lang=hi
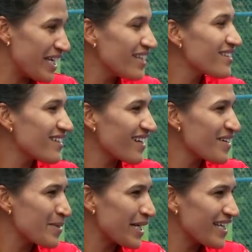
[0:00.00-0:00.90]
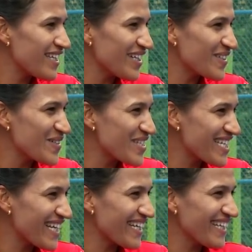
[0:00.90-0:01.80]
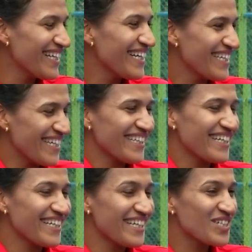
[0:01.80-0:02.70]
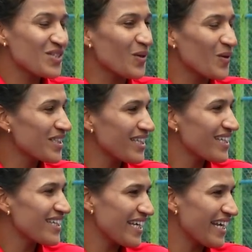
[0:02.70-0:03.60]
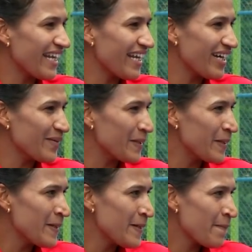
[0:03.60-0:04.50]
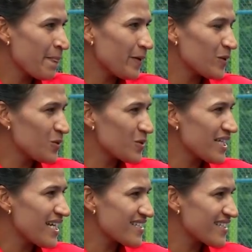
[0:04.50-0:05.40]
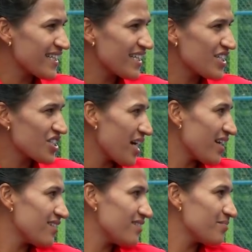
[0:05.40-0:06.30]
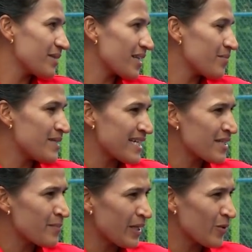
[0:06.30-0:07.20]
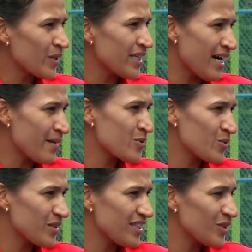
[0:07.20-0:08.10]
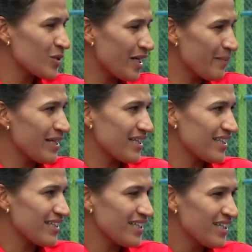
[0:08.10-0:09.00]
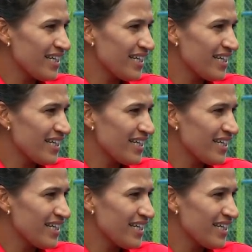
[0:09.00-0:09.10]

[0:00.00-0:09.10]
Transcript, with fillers: मेहनत करनी पड़ेगी या कुछ लेकिन ये था कि एक शौक़ था कि खेलना है हमें और दूसरा ऐसे था कि शायद मतलब जैसे प्लेयरों के नाम सुनते थे तो हमें लगता था